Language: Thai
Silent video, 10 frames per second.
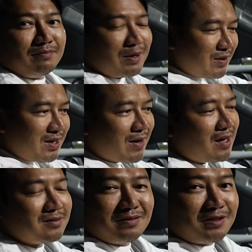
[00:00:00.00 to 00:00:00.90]
เป็นไม่ดิม
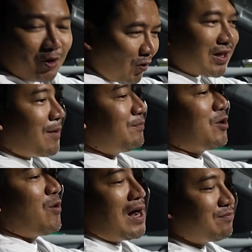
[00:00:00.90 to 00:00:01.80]
นะกดครับเพ
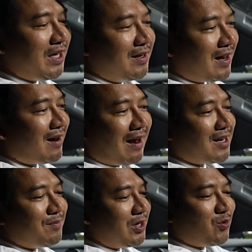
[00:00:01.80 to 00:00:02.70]
ราะว่าอะไร
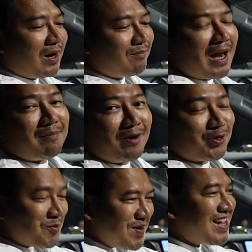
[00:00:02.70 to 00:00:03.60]
ที่มันดูล้ำๆเรา
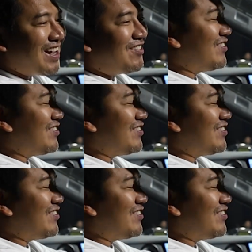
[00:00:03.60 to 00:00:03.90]
ต้องมีครับ